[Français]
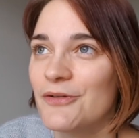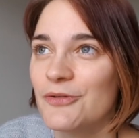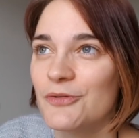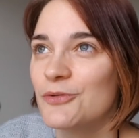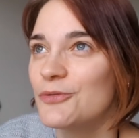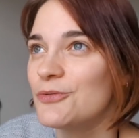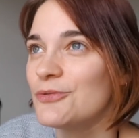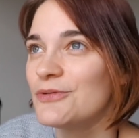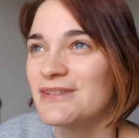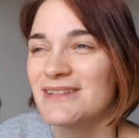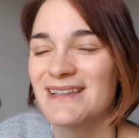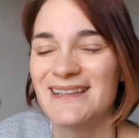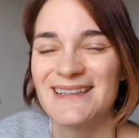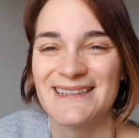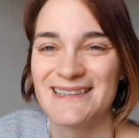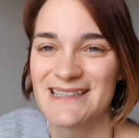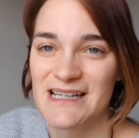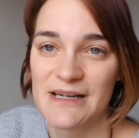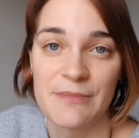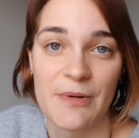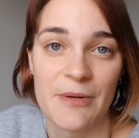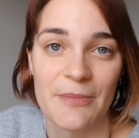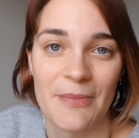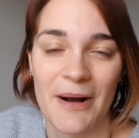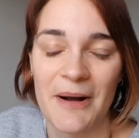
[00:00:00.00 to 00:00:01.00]
du coup
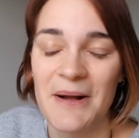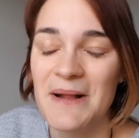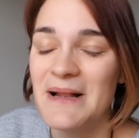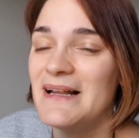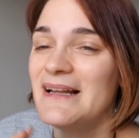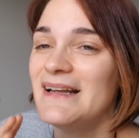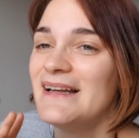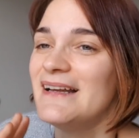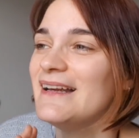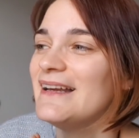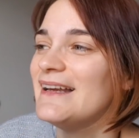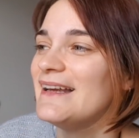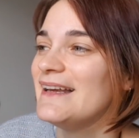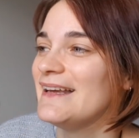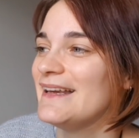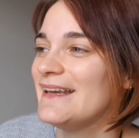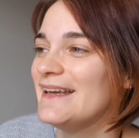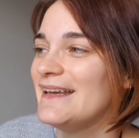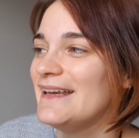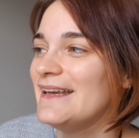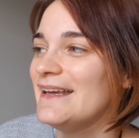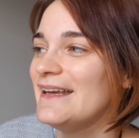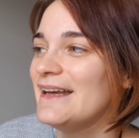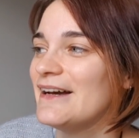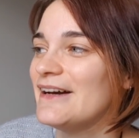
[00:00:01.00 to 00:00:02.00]
j'aimais pas.
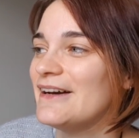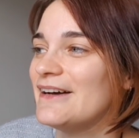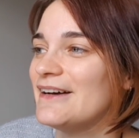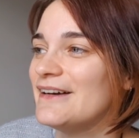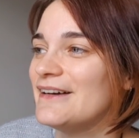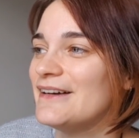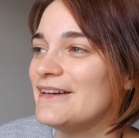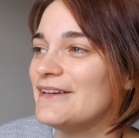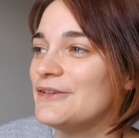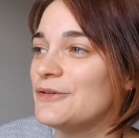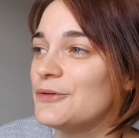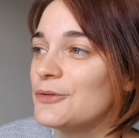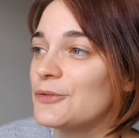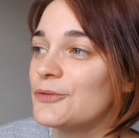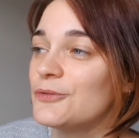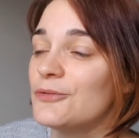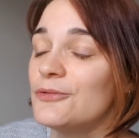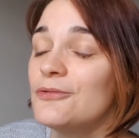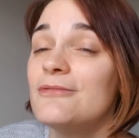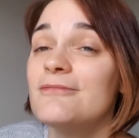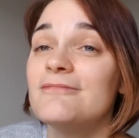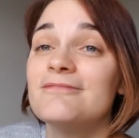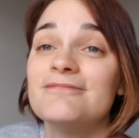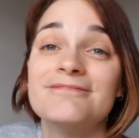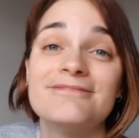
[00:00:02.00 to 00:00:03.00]
Et euh, du
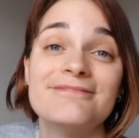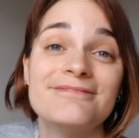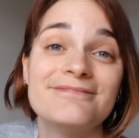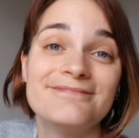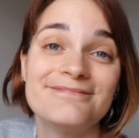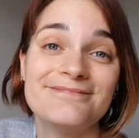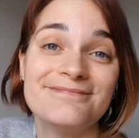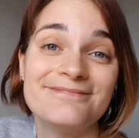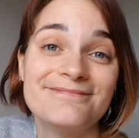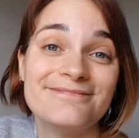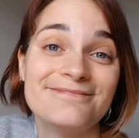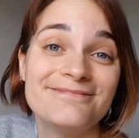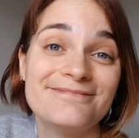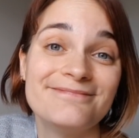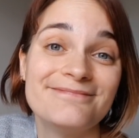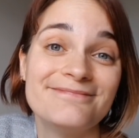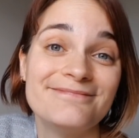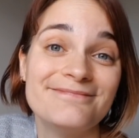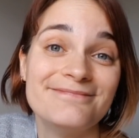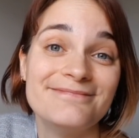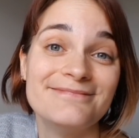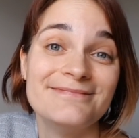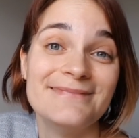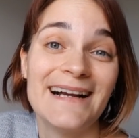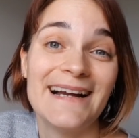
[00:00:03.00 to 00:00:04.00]
coup,
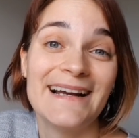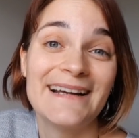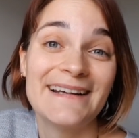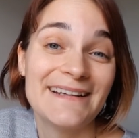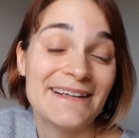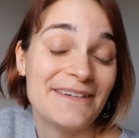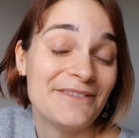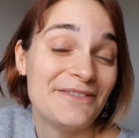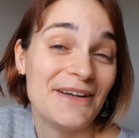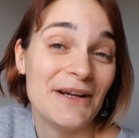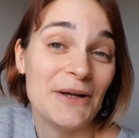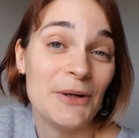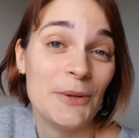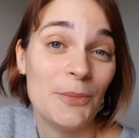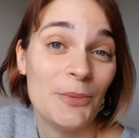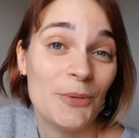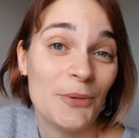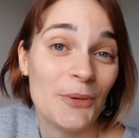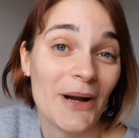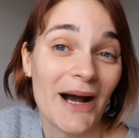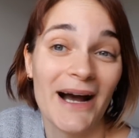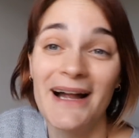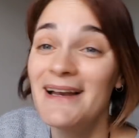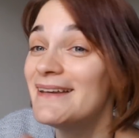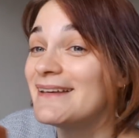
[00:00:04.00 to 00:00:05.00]
j'ai fait le
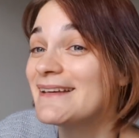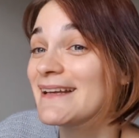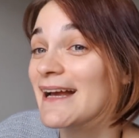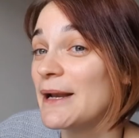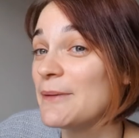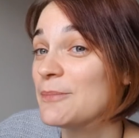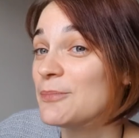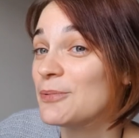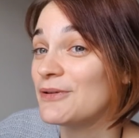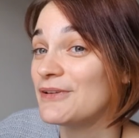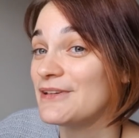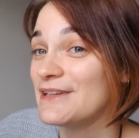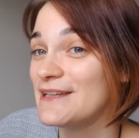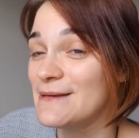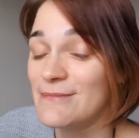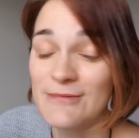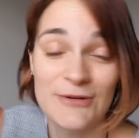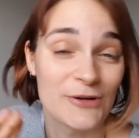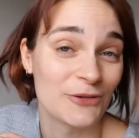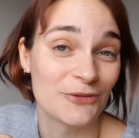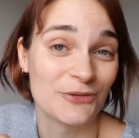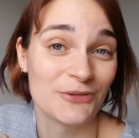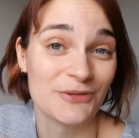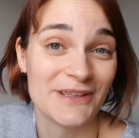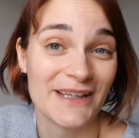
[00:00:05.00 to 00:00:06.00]
plus radical possible
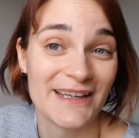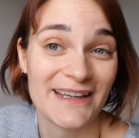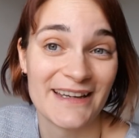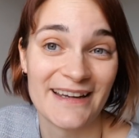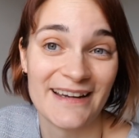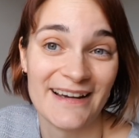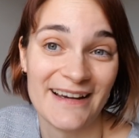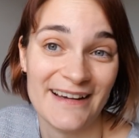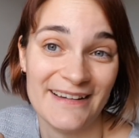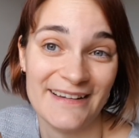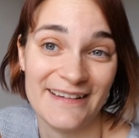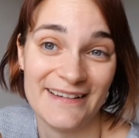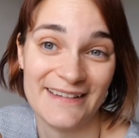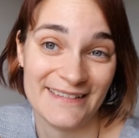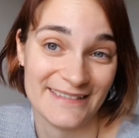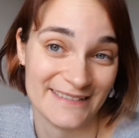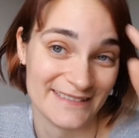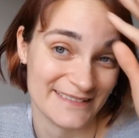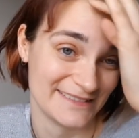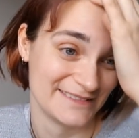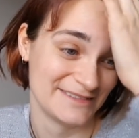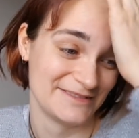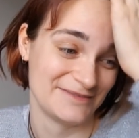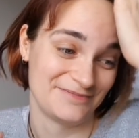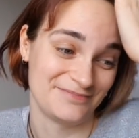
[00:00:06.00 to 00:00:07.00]
quand on est...
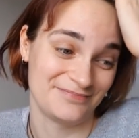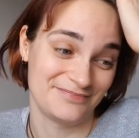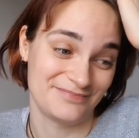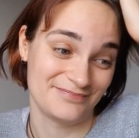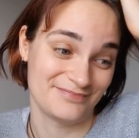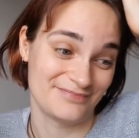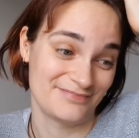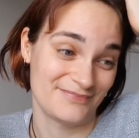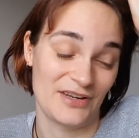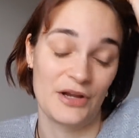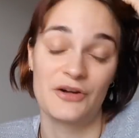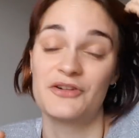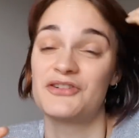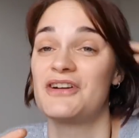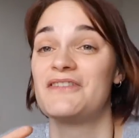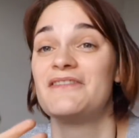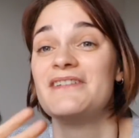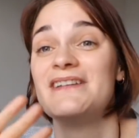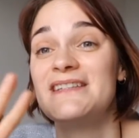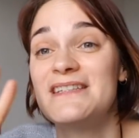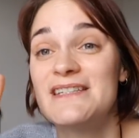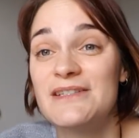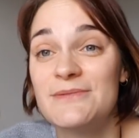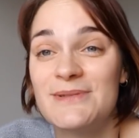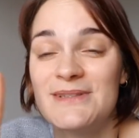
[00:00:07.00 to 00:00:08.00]
Euh, quand
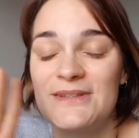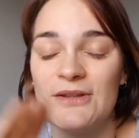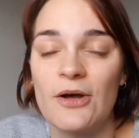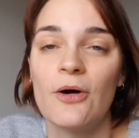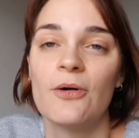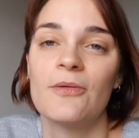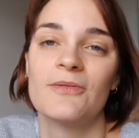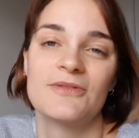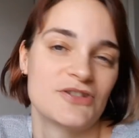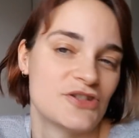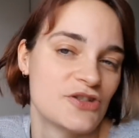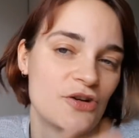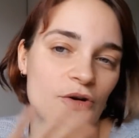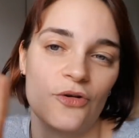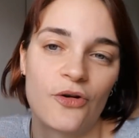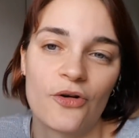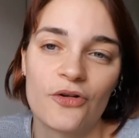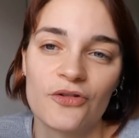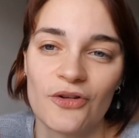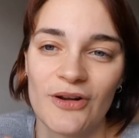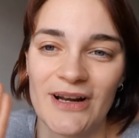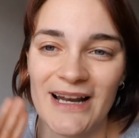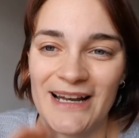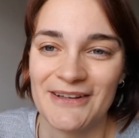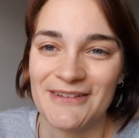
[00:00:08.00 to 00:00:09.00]
j'avais 18 ans, j'étais
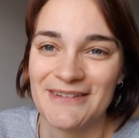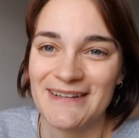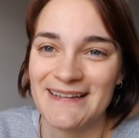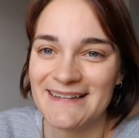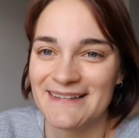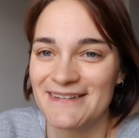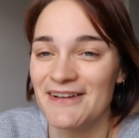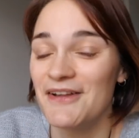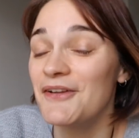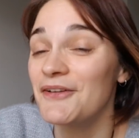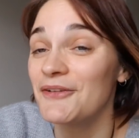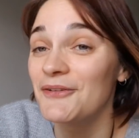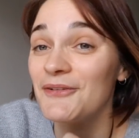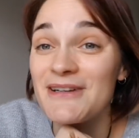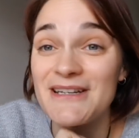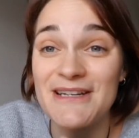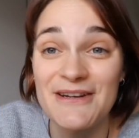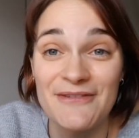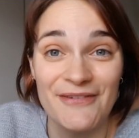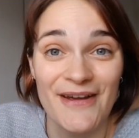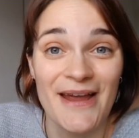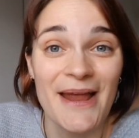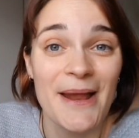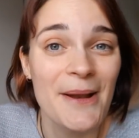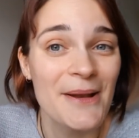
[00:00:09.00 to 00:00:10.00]
encore dans l'adolescence, donc j'ai
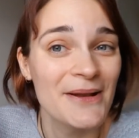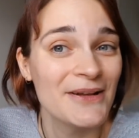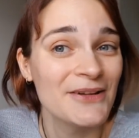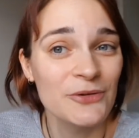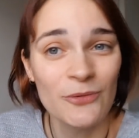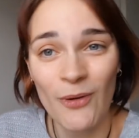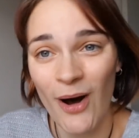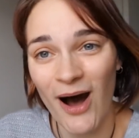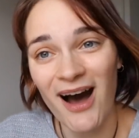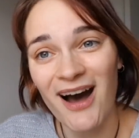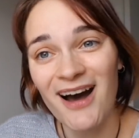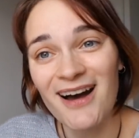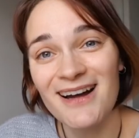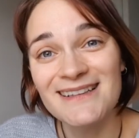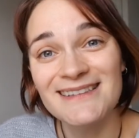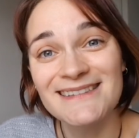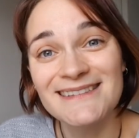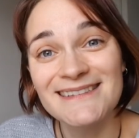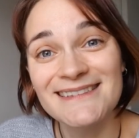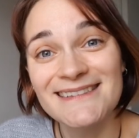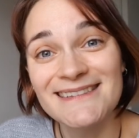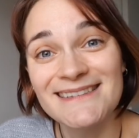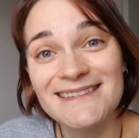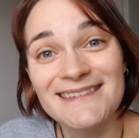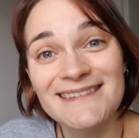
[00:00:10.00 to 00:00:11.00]
fait noir.
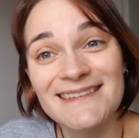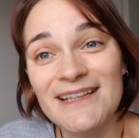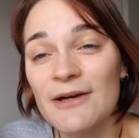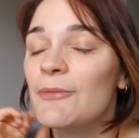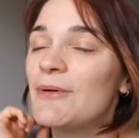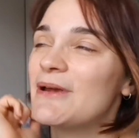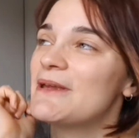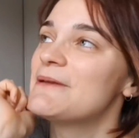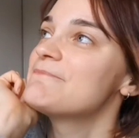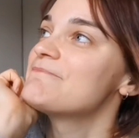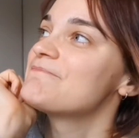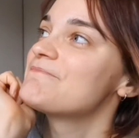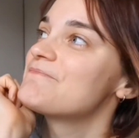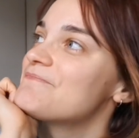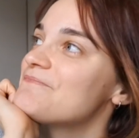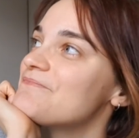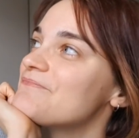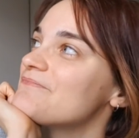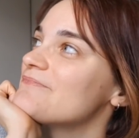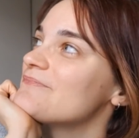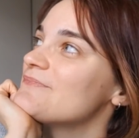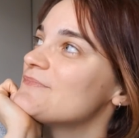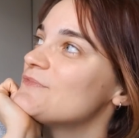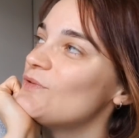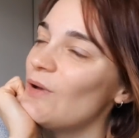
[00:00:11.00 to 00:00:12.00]
Oui,
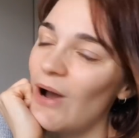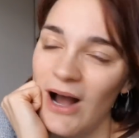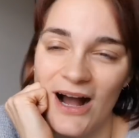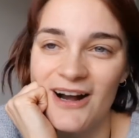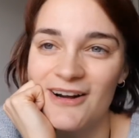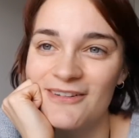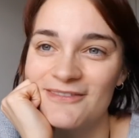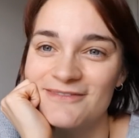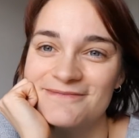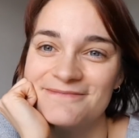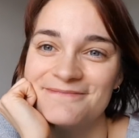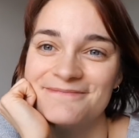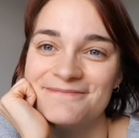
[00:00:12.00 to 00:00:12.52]
noir.